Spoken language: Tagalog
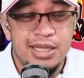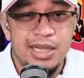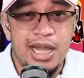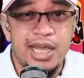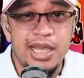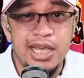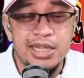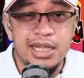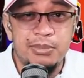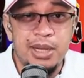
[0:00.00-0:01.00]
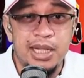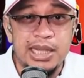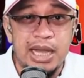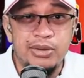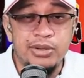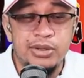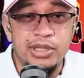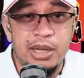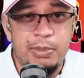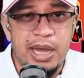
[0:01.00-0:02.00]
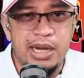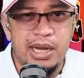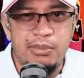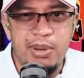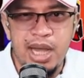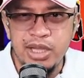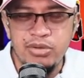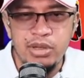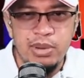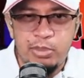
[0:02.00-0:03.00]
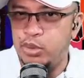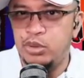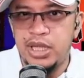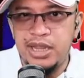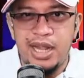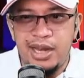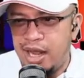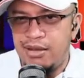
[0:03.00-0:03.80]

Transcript: nakikita ng mga tao yon na parang, bakit yung iba puro daldal lang?